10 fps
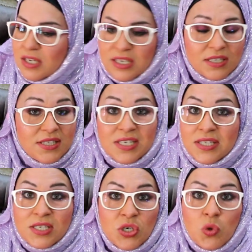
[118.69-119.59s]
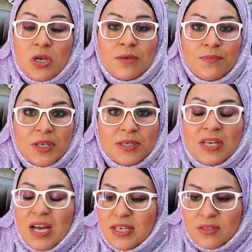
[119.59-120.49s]
Interessiert sie null, ne?
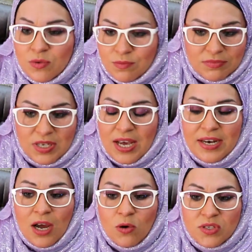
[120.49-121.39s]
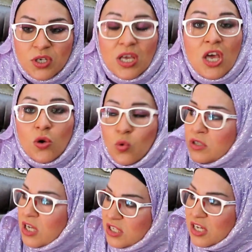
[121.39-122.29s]
Also keine Haustiere.
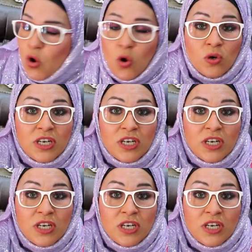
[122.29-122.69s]
Gut, den Koko,